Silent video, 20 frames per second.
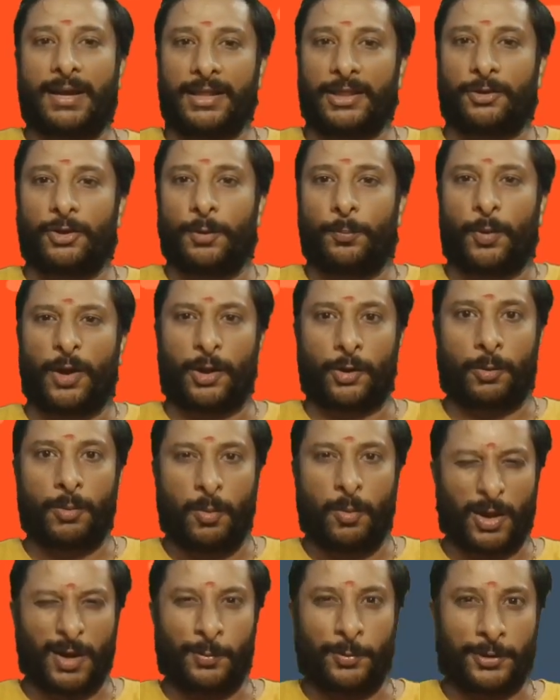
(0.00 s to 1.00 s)
கதைக்குள்ள போகலாம் ரொம்ப
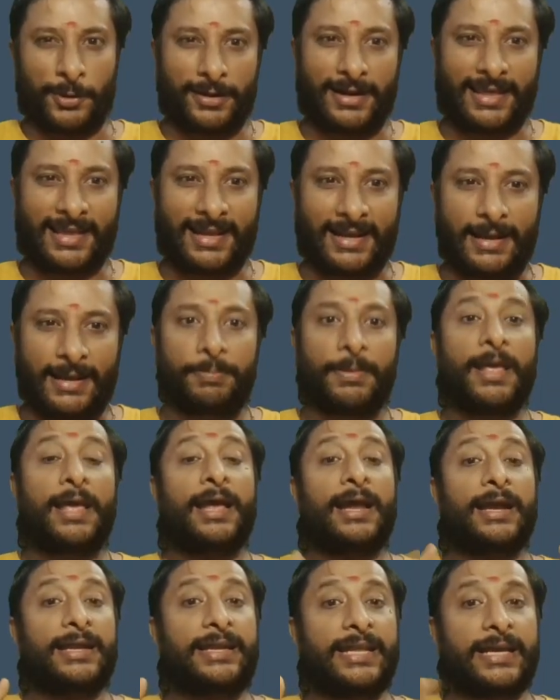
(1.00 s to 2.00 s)
முக்க நினைக்கிறேங்க
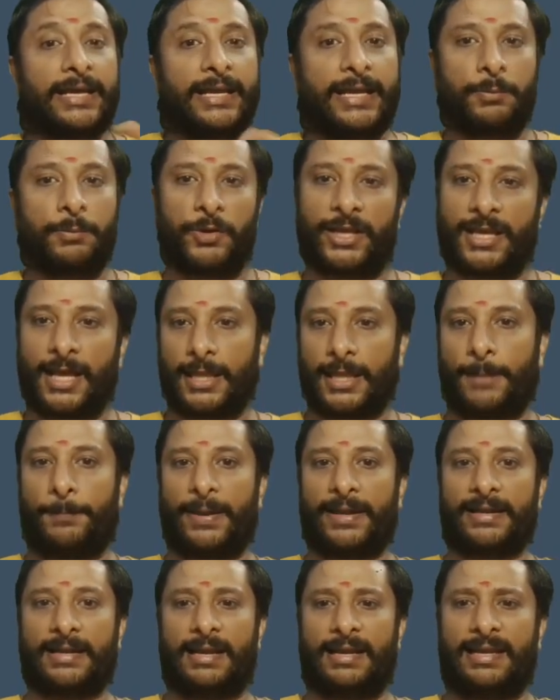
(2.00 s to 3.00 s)
டிகிரி முடிக்காத
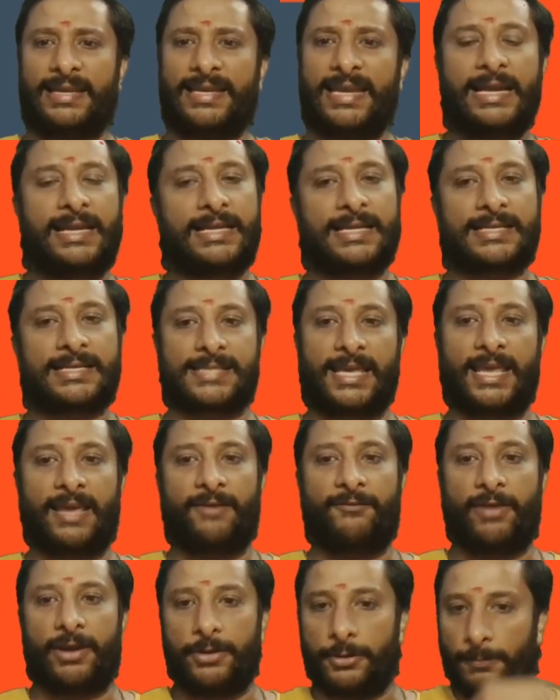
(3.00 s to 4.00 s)
பெண்கள் என்ன செய்ய
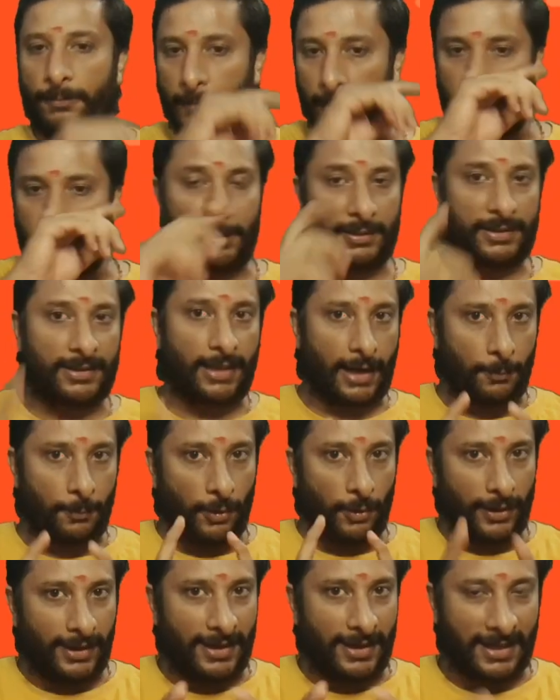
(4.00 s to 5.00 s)
வேண்டும் இதை பற்றி தான் நம்ம
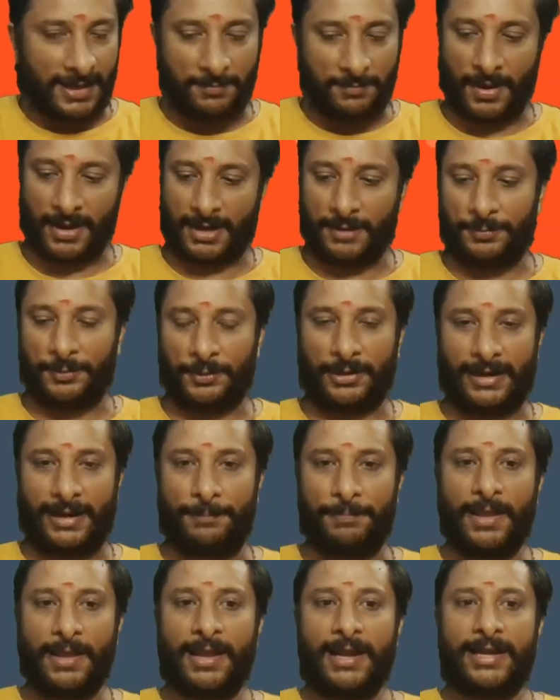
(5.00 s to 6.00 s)
இன்னைக்கு பார்க்க போகிறோங்க
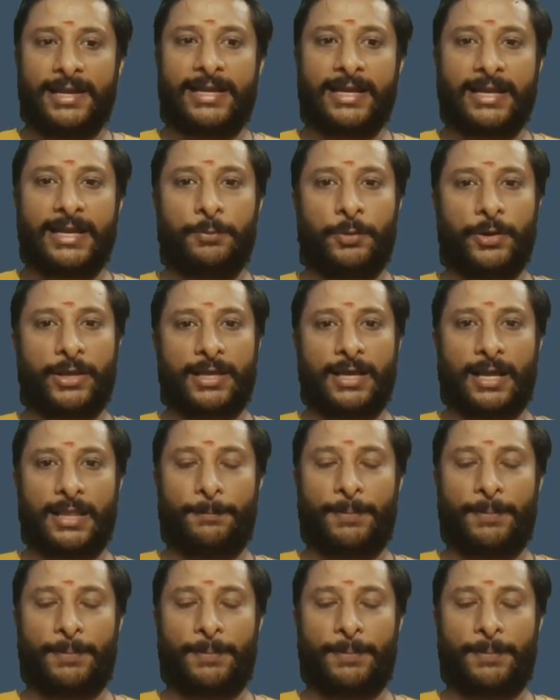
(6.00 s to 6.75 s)
டிகிரி முடிக்காத